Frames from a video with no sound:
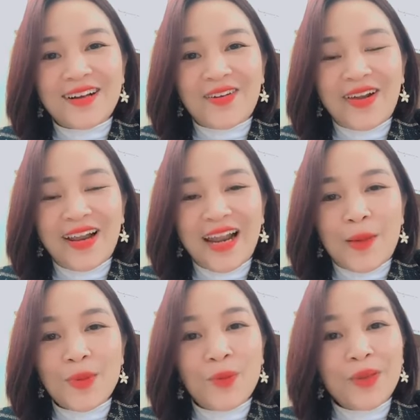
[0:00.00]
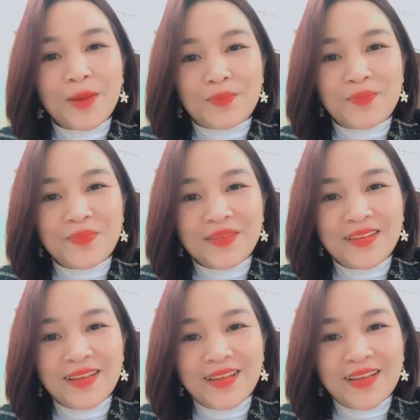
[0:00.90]
từ một gọi là làm
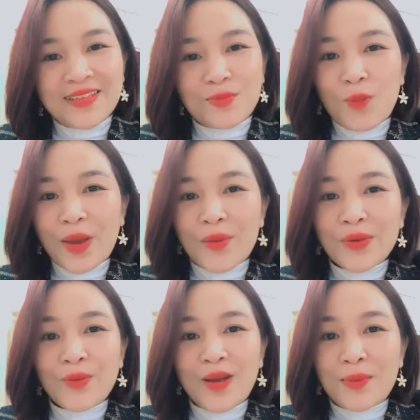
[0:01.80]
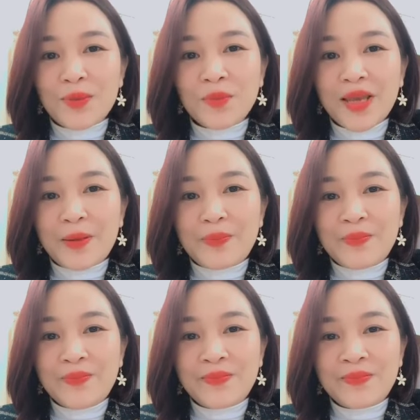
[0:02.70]
nông nghiệp. Bố mẹ anh cũng
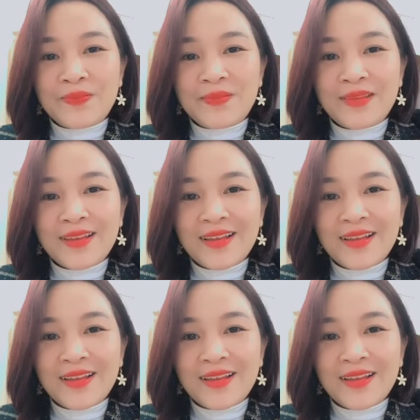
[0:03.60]
làm nông nghiệp,